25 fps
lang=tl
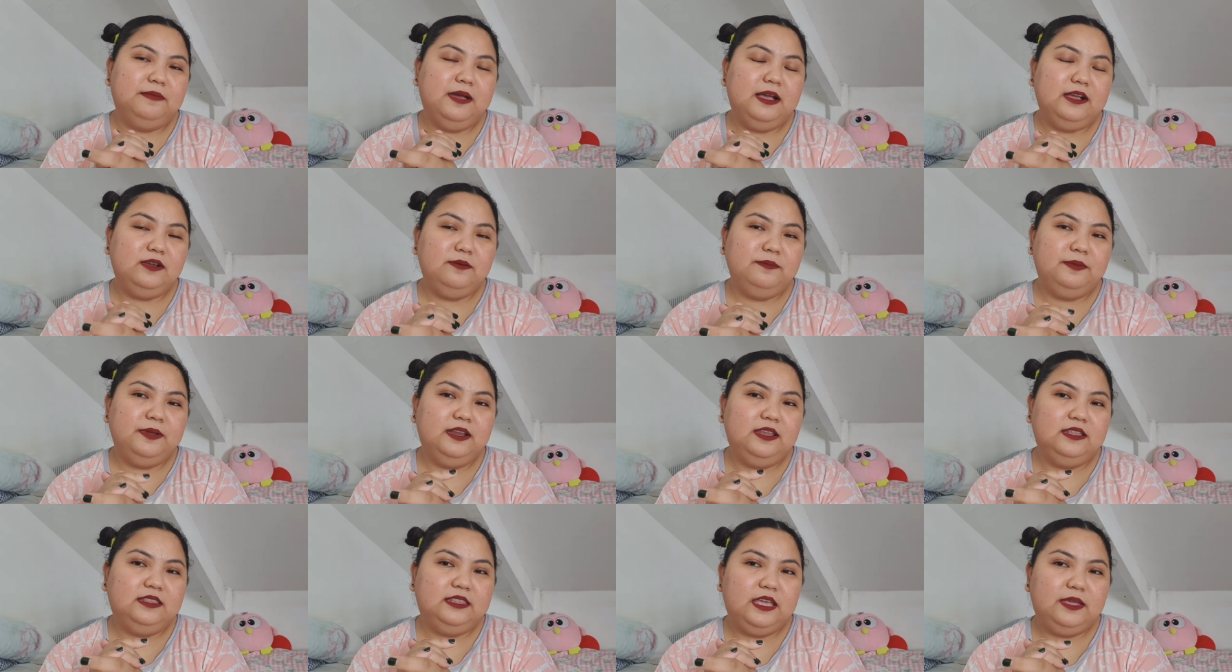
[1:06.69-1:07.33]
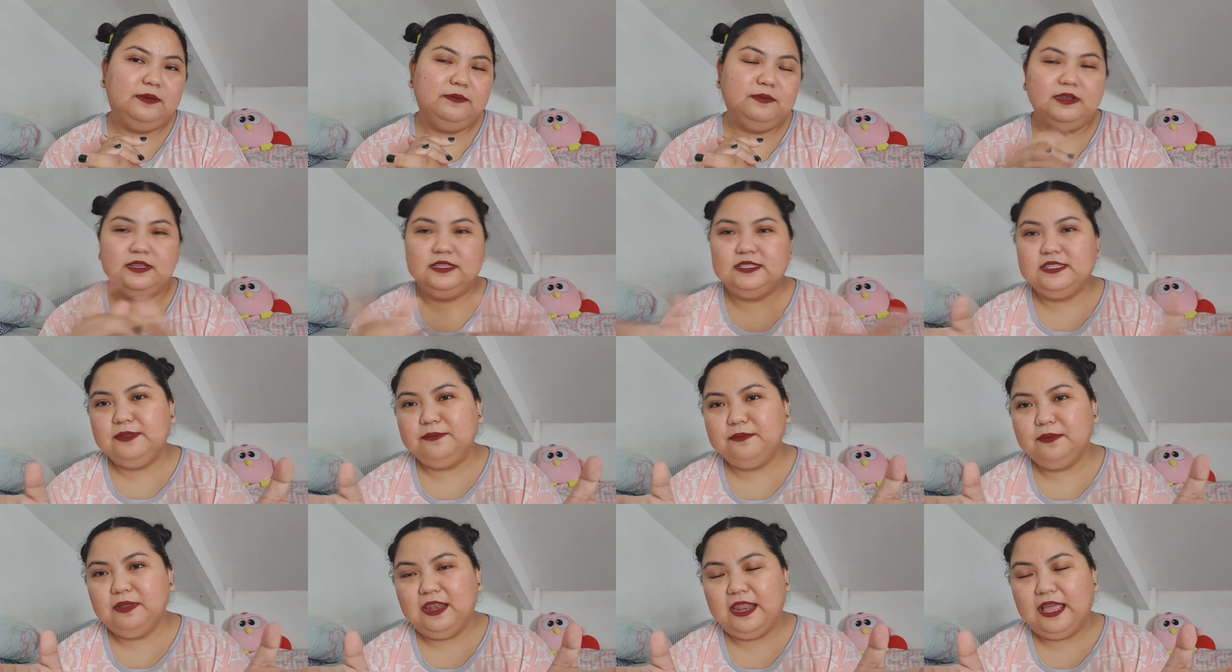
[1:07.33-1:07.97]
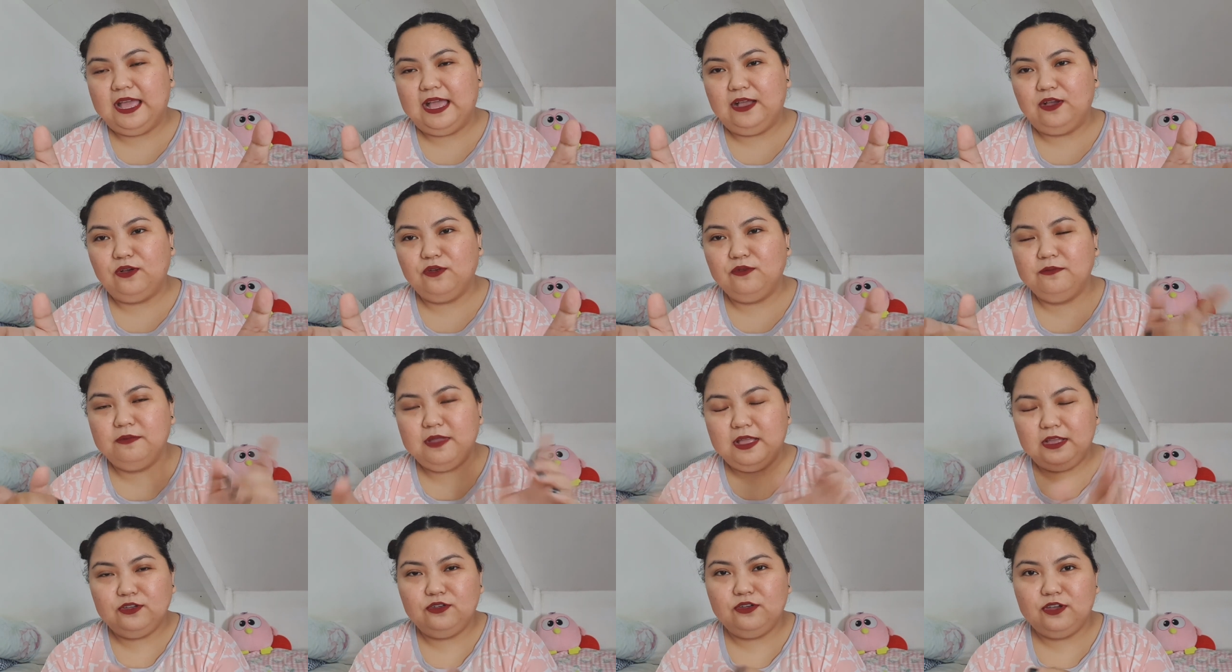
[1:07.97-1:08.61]
Bago pala tayo magsimula, kung
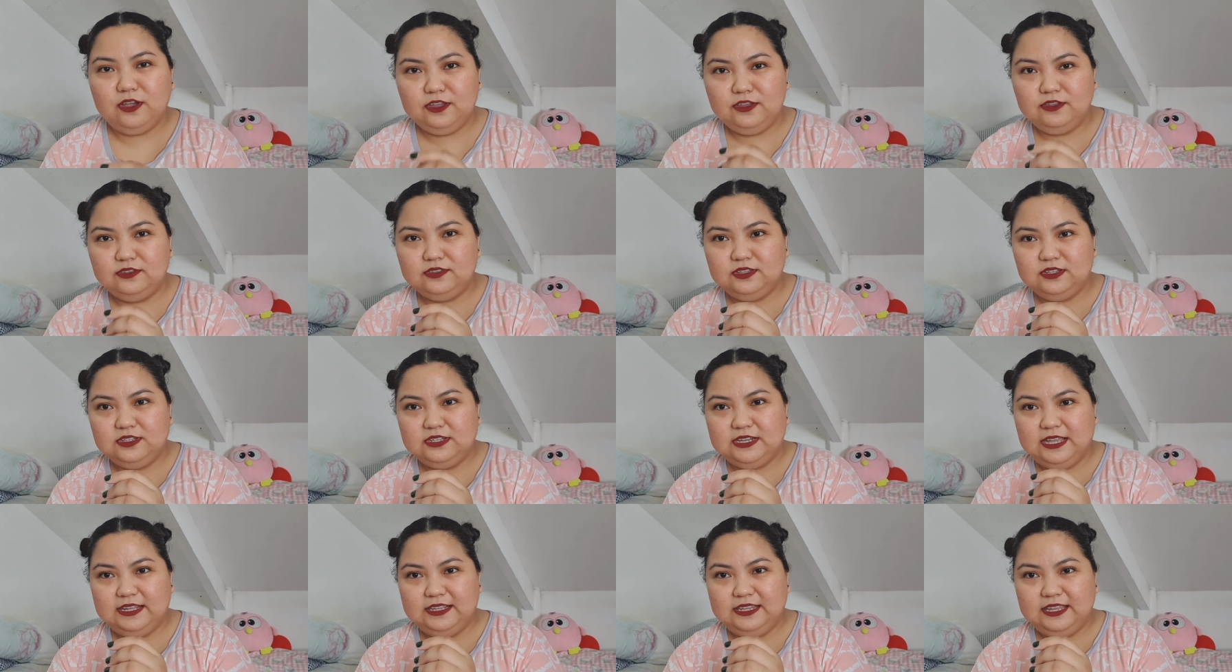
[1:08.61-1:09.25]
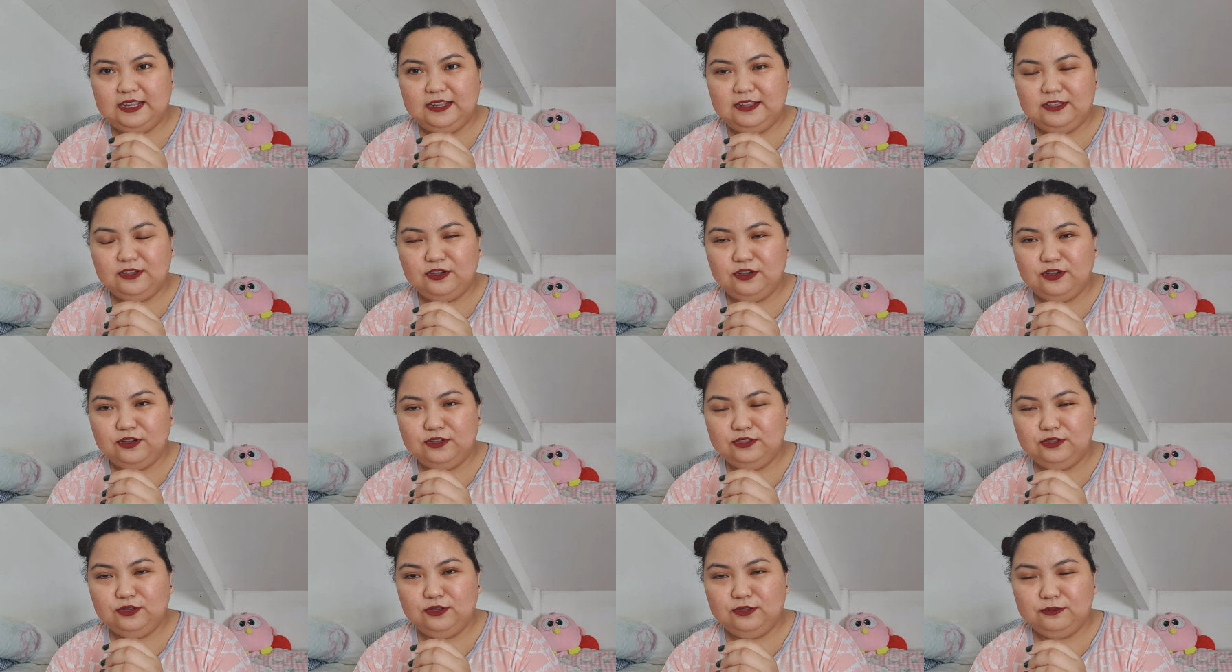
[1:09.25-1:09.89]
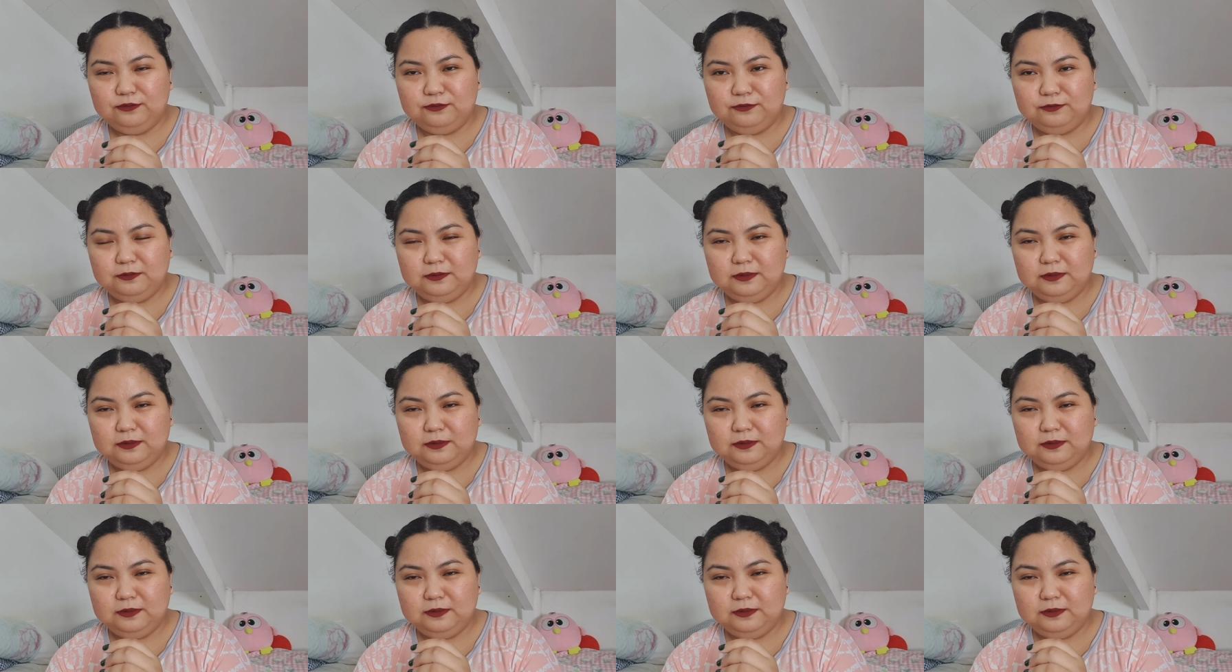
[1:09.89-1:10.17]
bago kayo sa channel ko, don't